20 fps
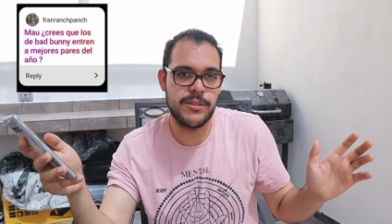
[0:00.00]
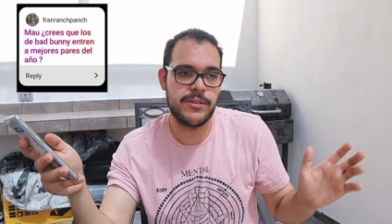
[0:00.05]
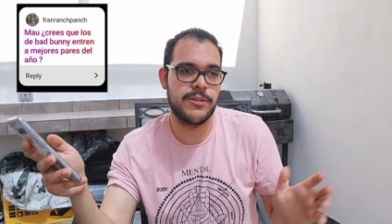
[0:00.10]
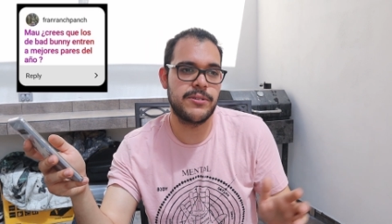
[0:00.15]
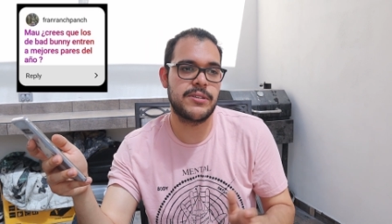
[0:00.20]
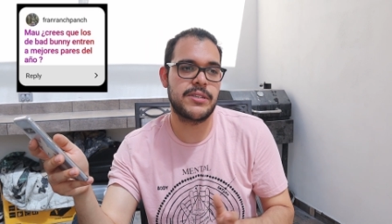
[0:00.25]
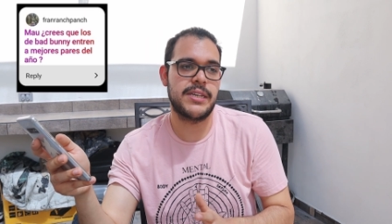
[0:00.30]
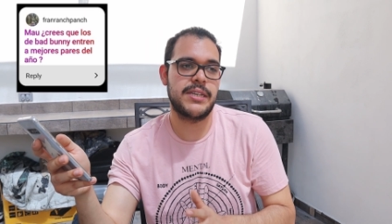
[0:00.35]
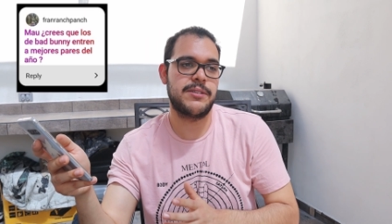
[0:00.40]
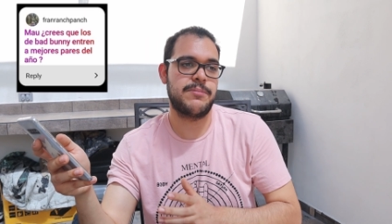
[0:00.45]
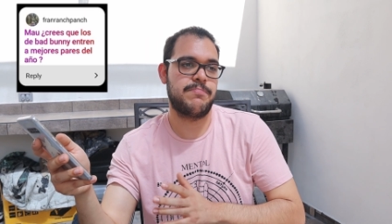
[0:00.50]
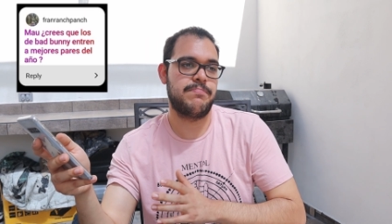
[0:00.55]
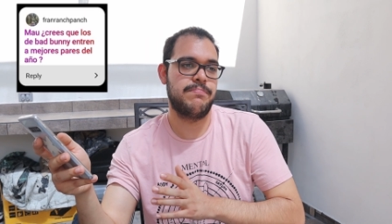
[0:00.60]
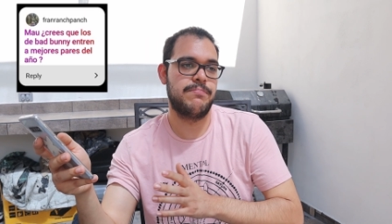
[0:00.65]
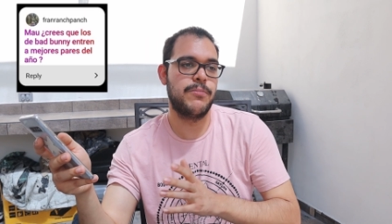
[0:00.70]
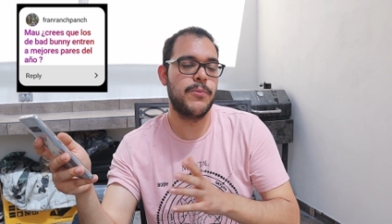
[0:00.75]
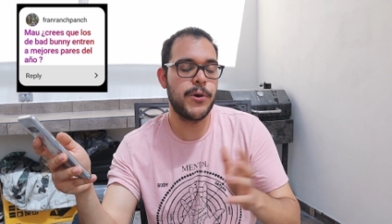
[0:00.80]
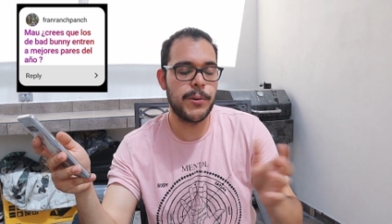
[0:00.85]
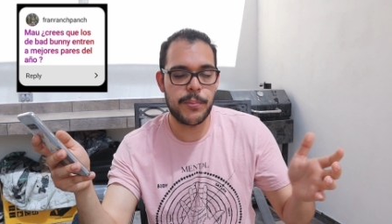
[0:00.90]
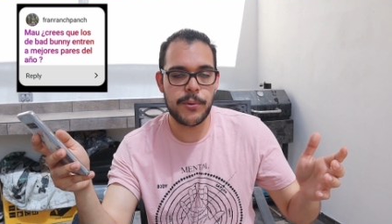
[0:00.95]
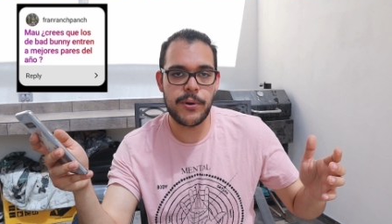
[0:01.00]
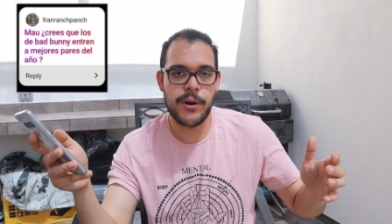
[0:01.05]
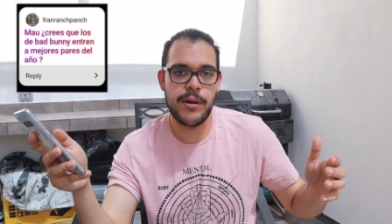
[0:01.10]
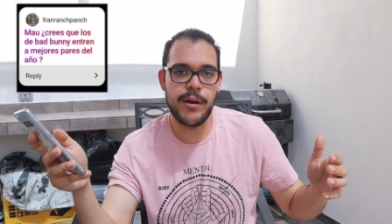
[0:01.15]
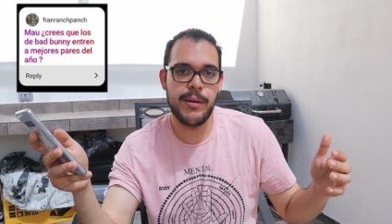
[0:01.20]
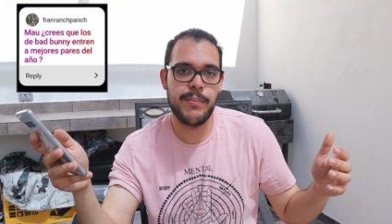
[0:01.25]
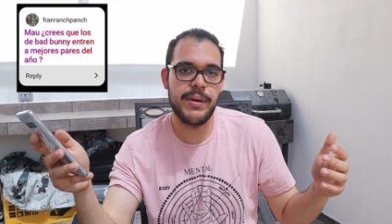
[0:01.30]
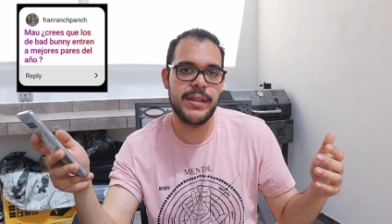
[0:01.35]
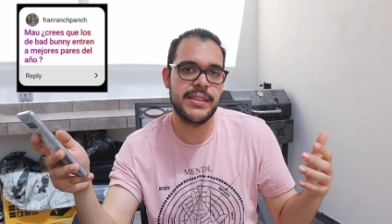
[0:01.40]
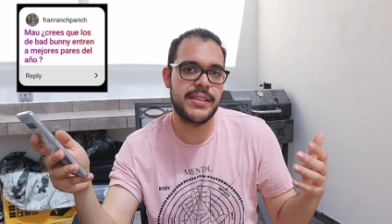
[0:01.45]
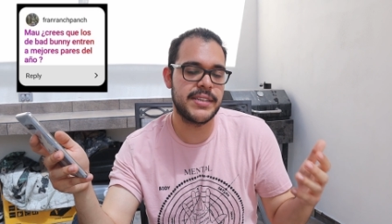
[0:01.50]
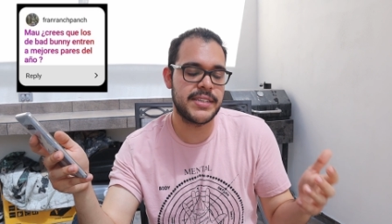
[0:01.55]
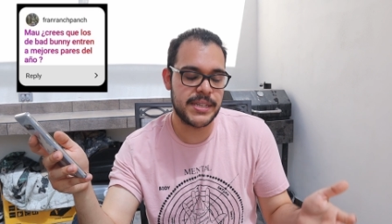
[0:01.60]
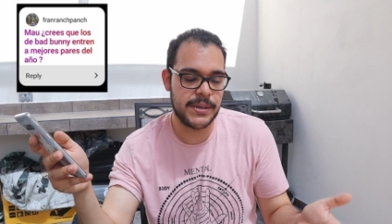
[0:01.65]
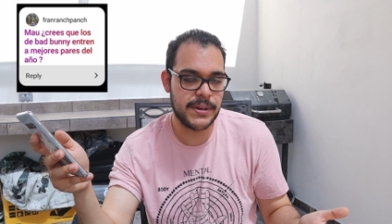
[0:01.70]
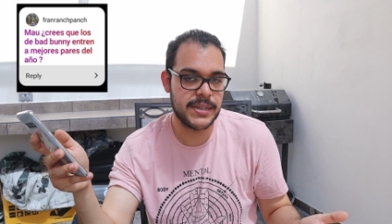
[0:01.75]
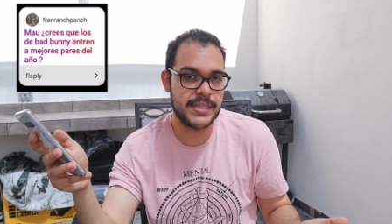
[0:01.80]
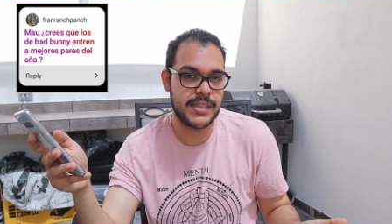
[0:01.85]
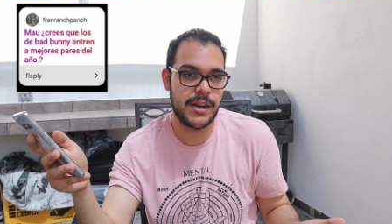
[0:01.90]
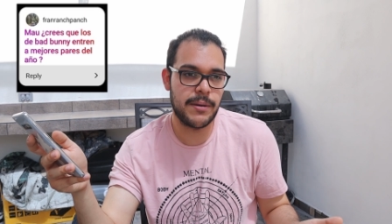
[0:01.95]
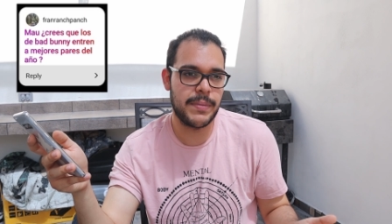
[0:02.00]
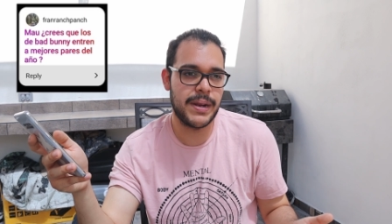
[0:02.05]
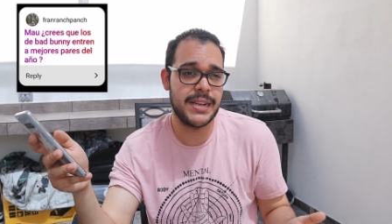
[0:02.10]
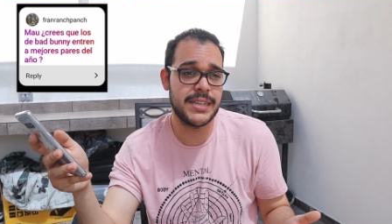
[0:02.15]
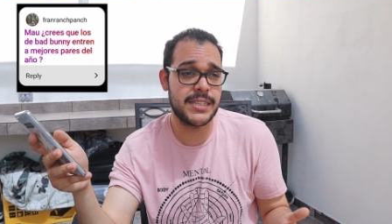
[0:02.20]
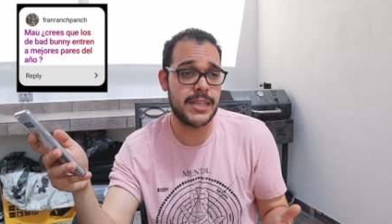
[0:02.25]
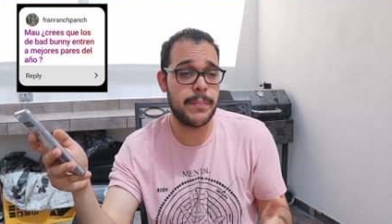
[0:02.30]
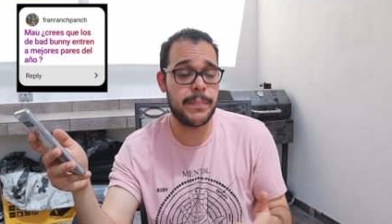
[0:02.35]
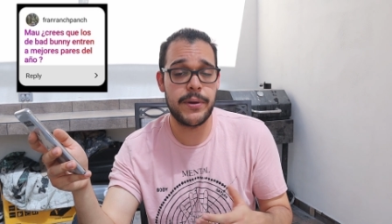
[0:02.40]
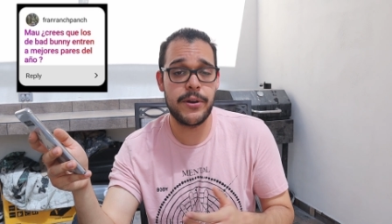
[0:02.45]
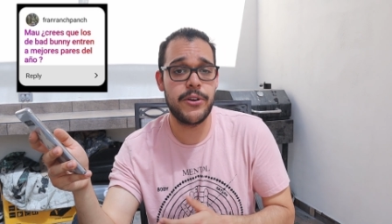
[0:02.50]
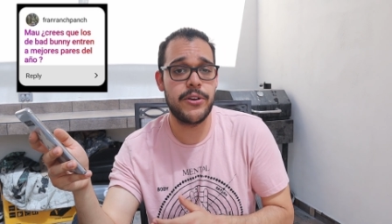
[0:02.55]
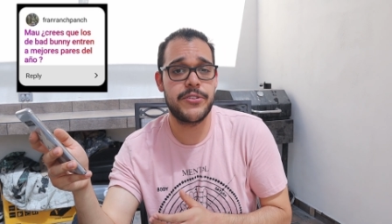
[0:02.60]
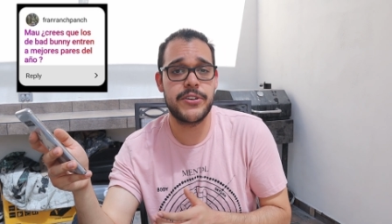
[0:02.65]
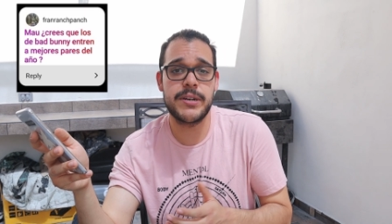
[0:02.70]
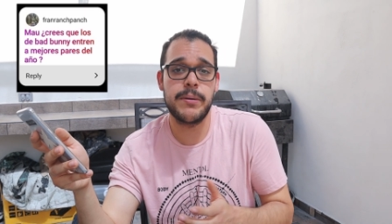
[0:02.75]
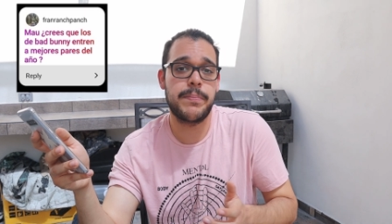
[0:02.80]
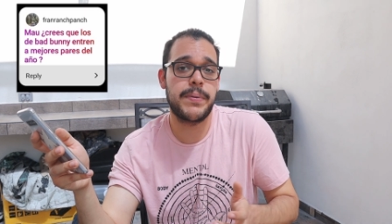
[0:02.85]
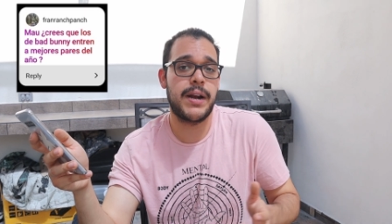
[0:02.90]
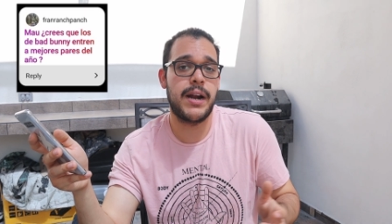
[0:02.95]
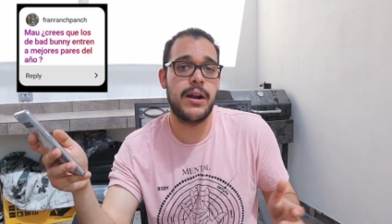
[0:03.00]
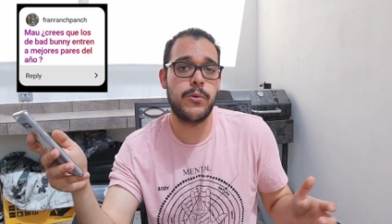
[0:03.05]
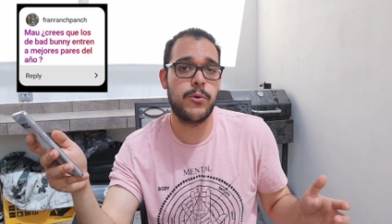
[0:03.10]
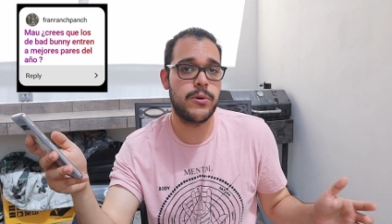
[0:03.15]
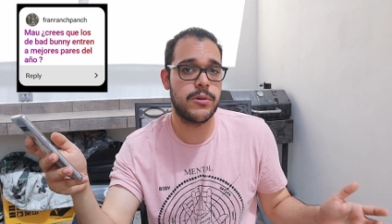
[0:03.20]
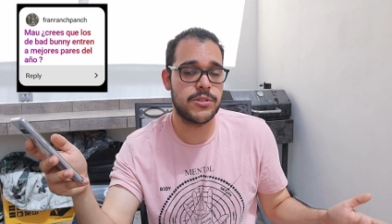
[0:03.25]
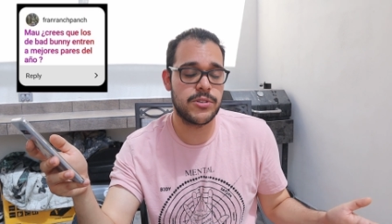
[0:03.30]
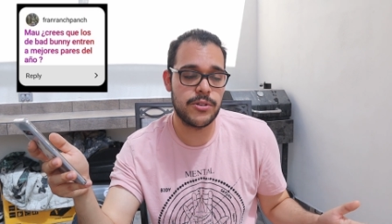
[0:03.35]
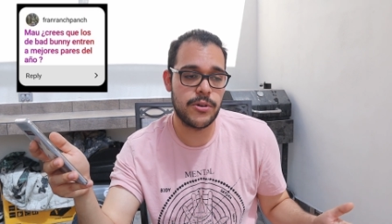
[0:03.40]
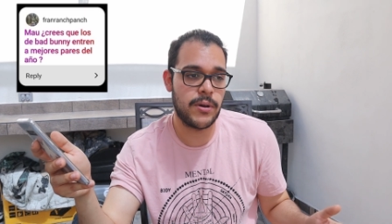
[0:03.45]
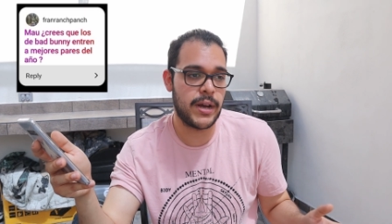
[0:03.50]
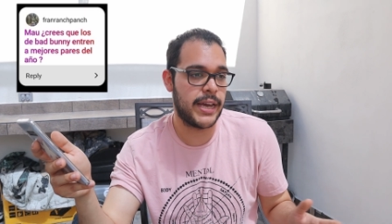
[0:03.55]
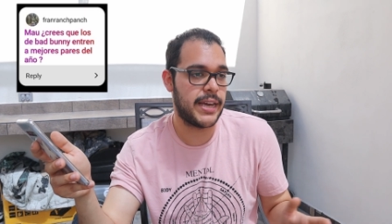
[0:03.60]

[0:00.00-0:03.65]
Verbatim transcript: entonces muy probablemente sí va a estar en mi lista, pero yo sé que para algunos no.